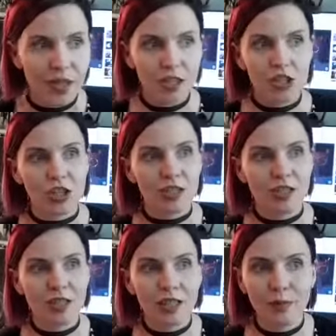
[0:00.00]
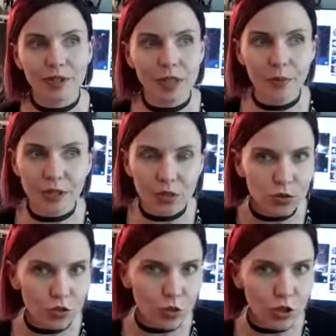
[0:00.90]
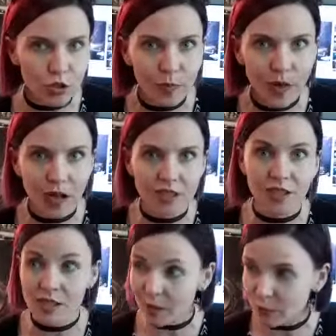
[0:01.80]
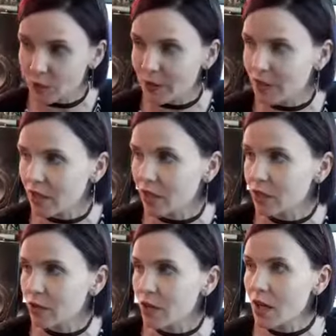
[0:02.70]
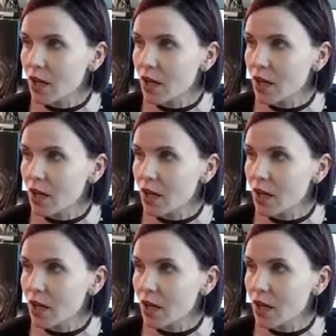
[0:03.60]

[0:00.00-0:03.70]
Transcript: Сейчас делаем антрепризу тоже по детскому спектаклю.